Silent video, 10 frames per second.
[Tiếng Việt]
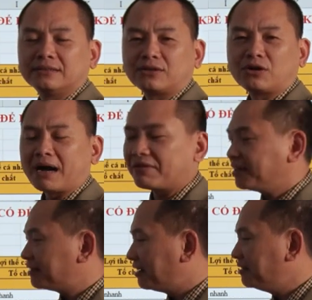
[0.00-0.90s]
Còn bảo
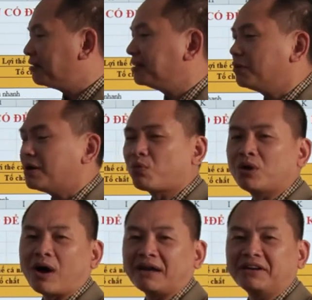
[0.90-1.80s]
này thầy ơi nếu mà
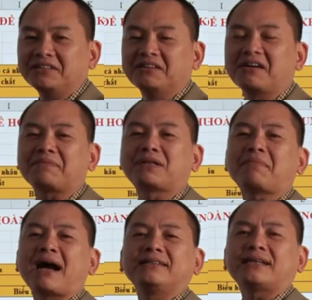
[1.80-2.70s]
quyết đoán vậy nhỡ gặp thất
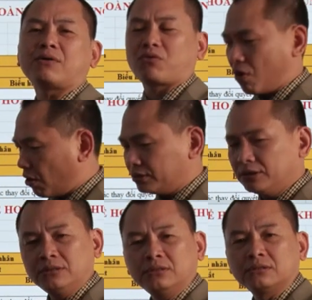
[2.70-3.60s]
bại sao? Có
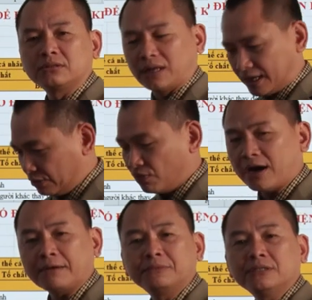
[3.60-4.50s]
chứ, thầy cũng
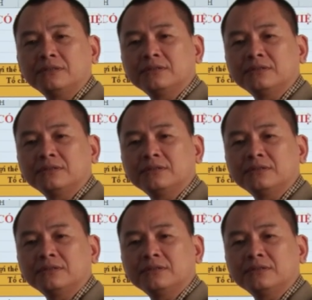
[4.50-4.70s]
gặp chứ.